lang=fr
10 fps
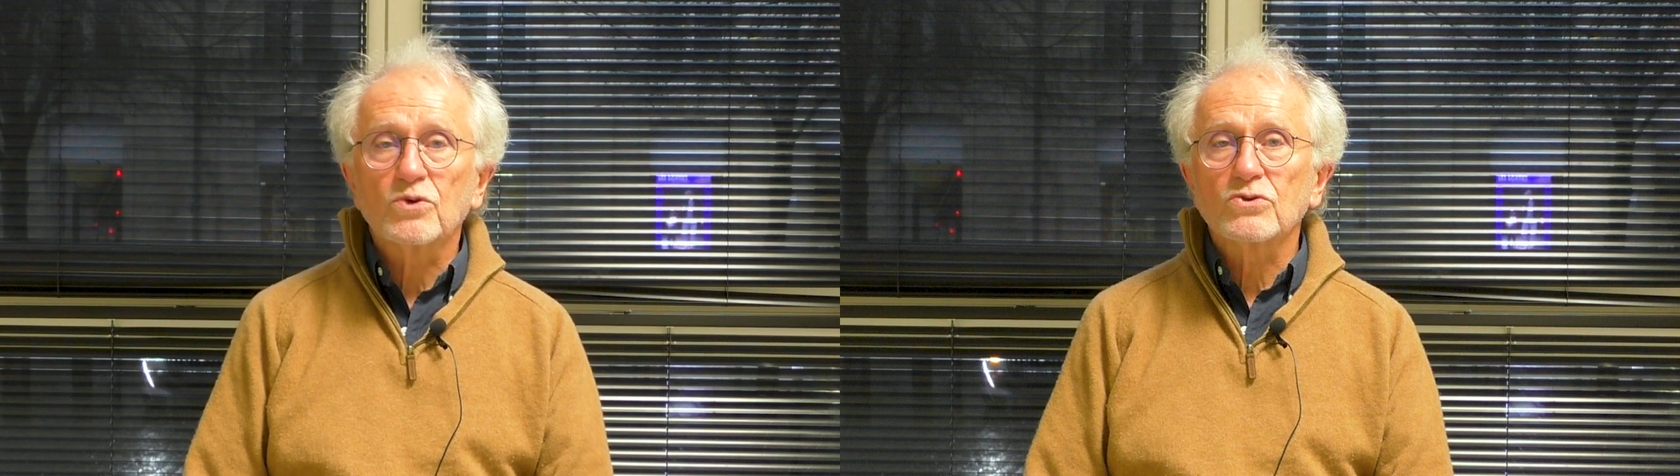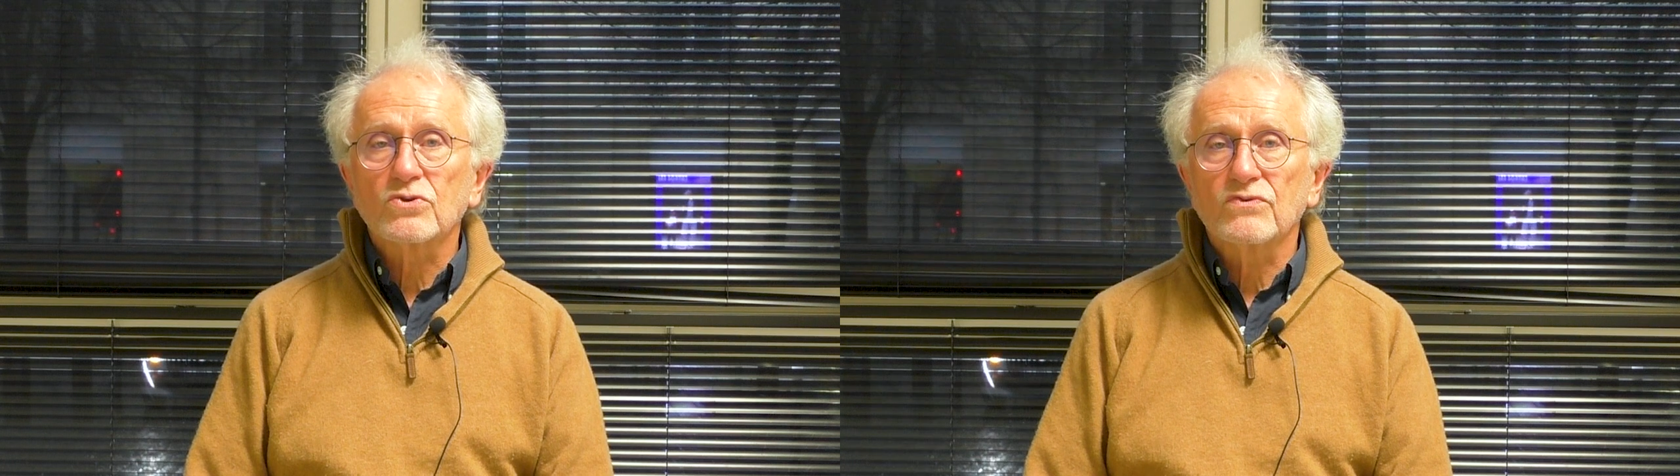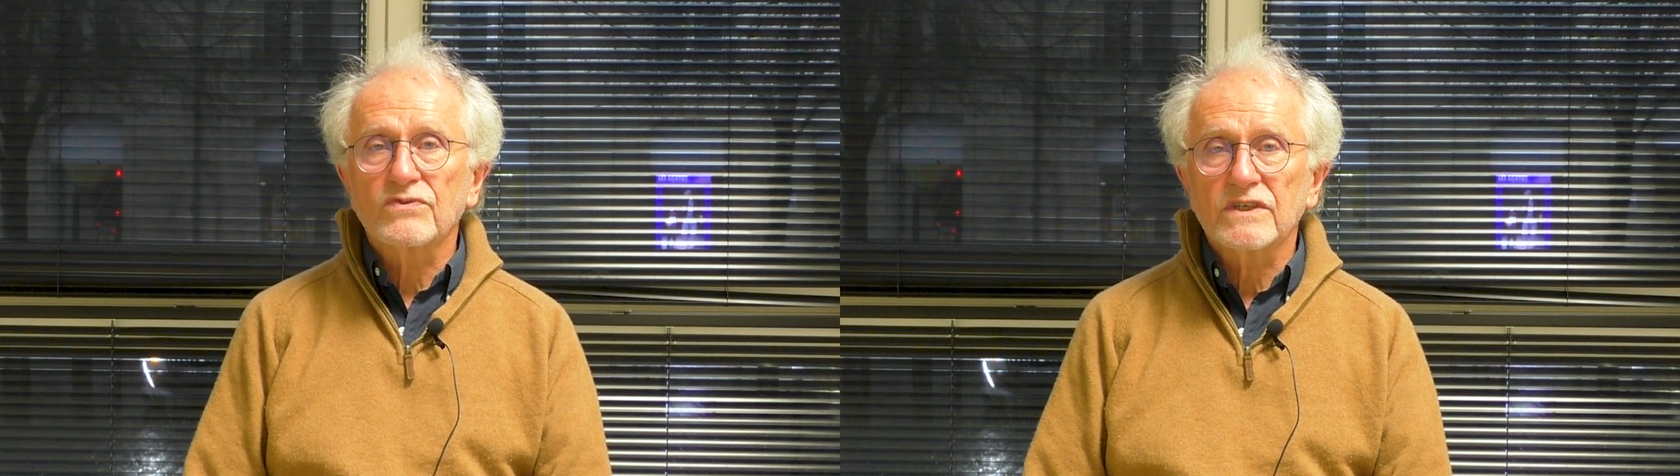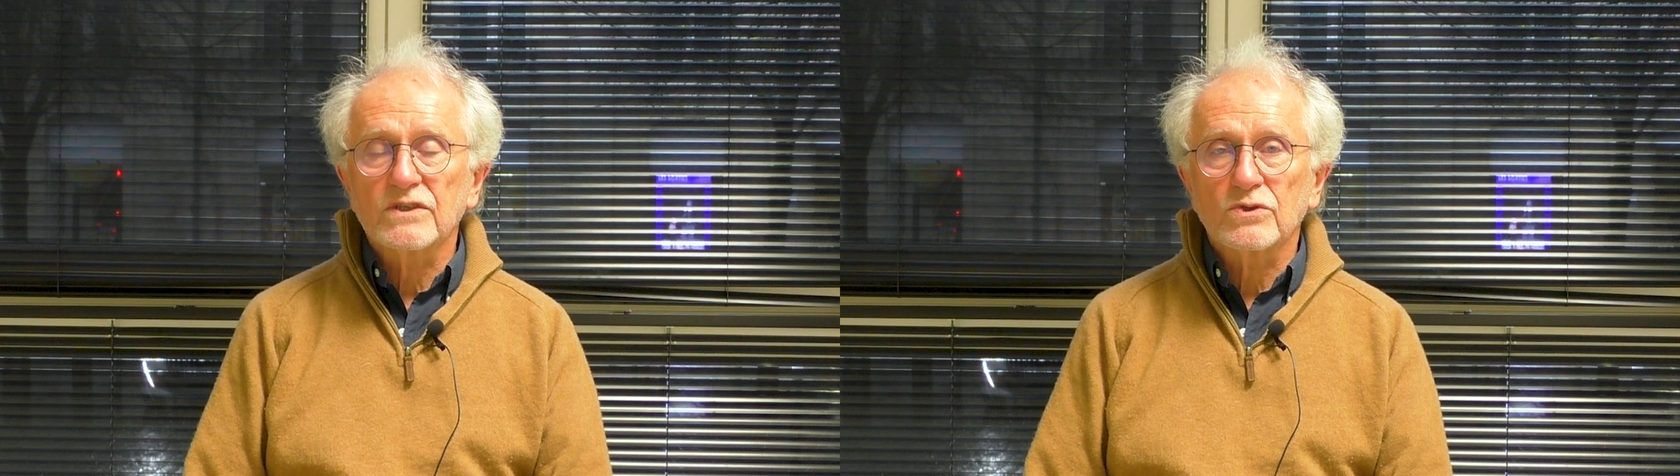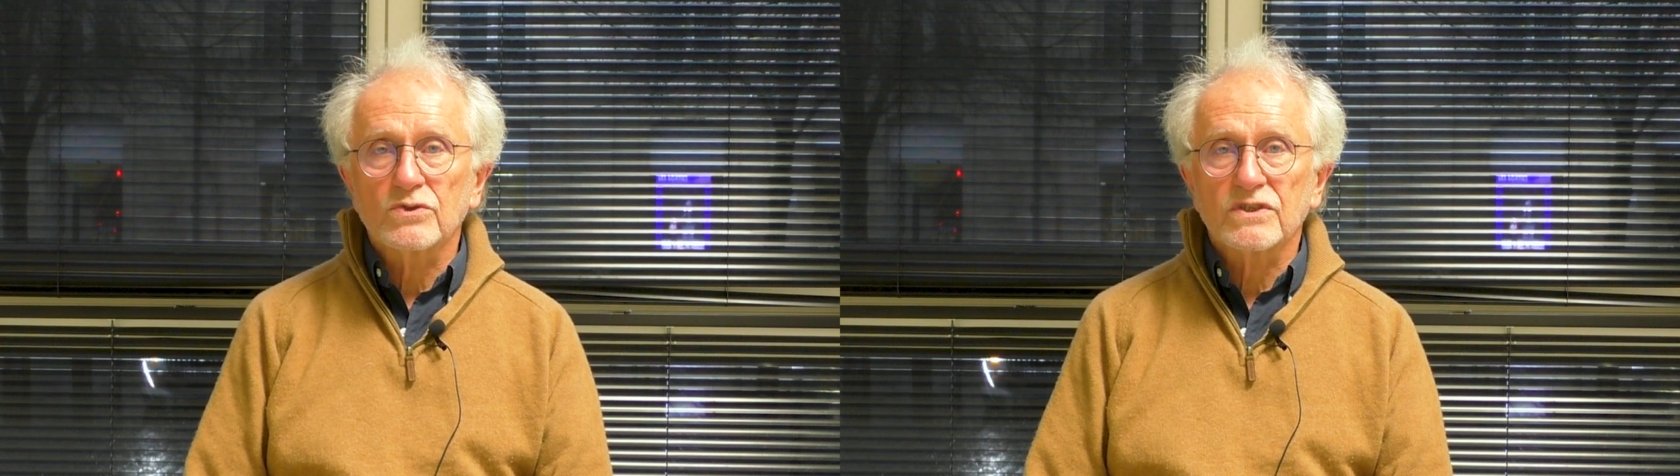retrouver
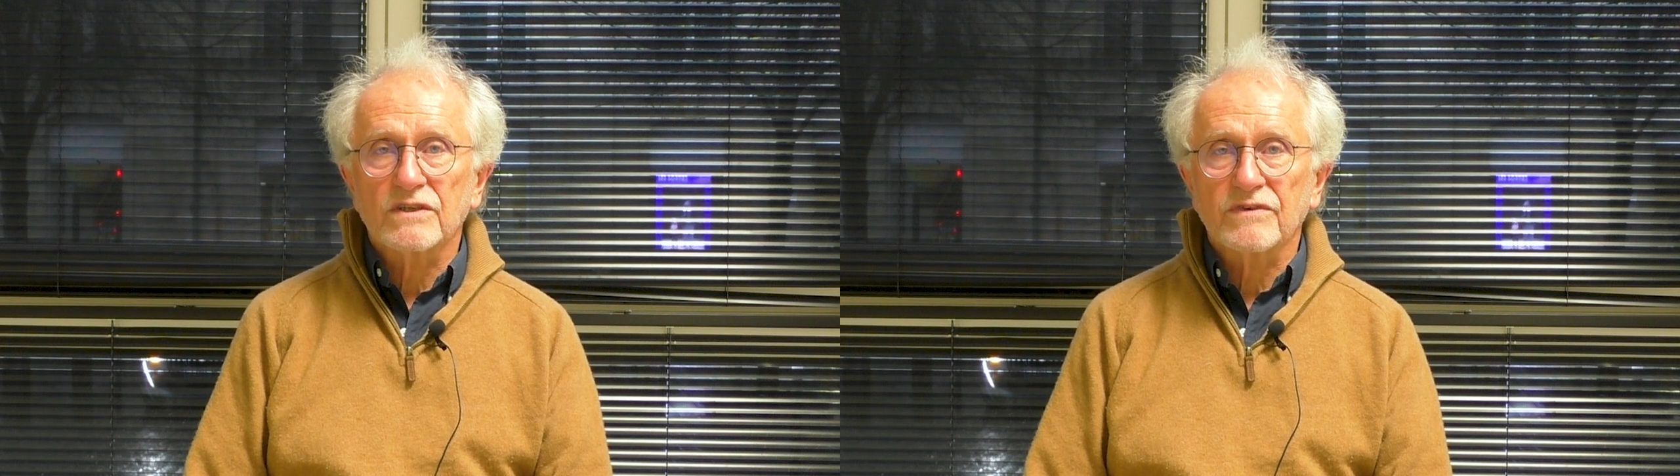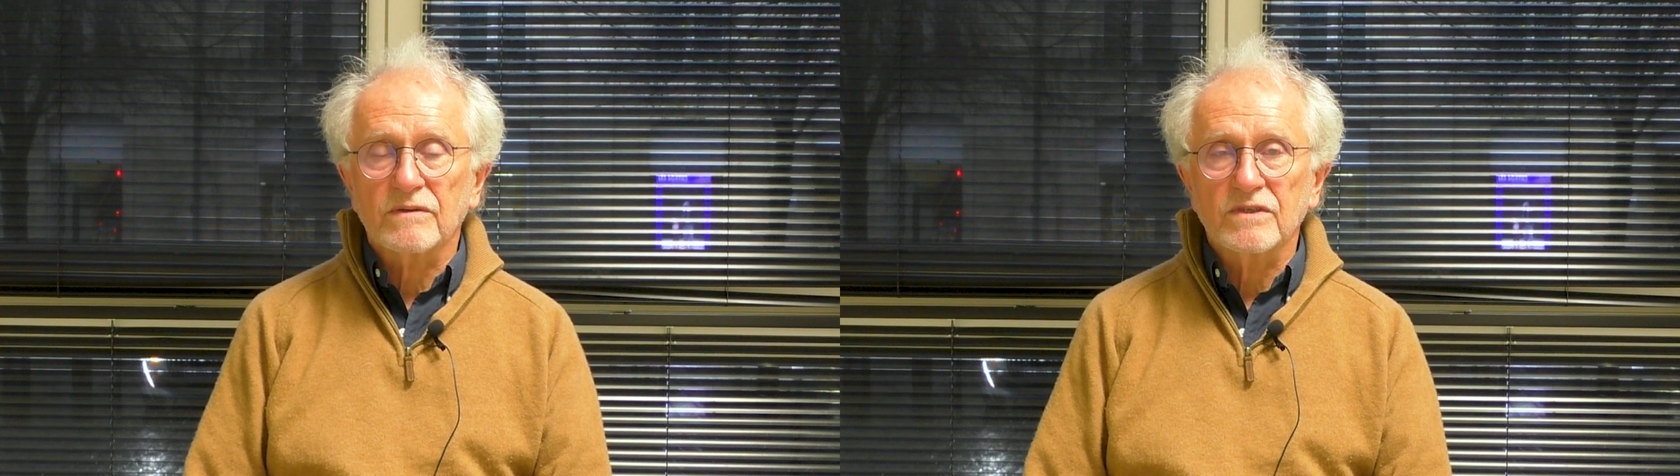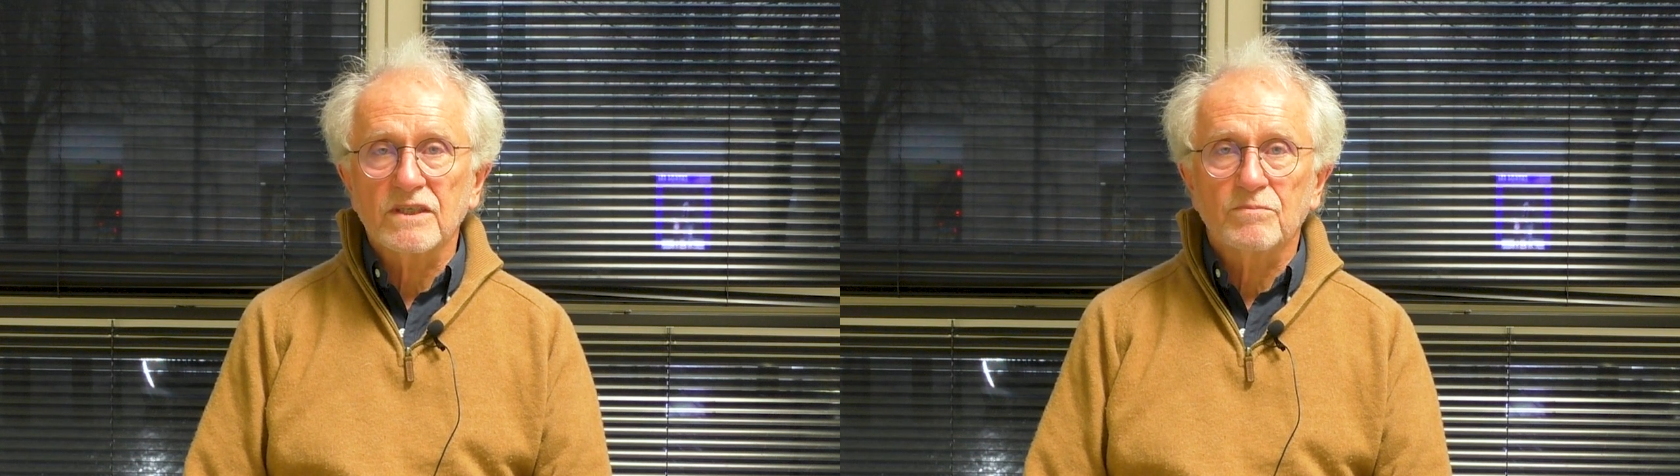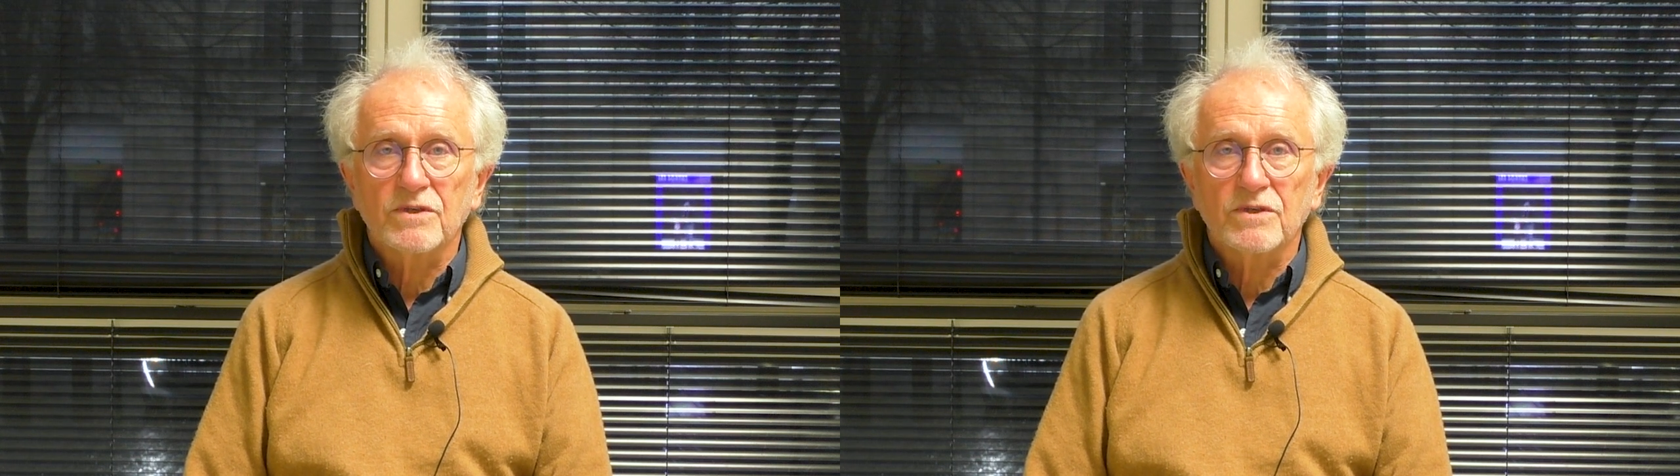sa famille,